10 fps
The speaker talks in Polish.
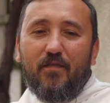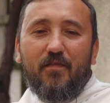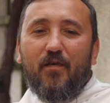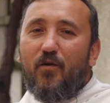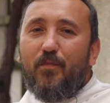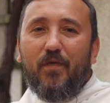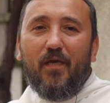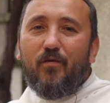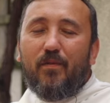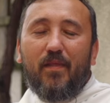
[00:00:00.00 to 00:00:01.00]
nie
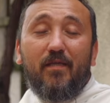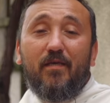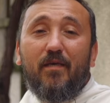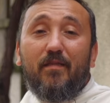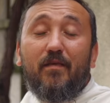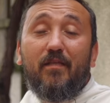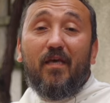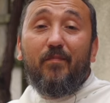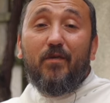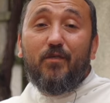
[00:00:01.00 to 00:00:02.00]
omijając ani jednej
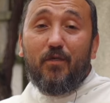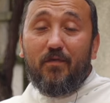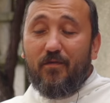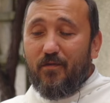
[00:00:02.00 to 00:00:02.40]
najmniejszej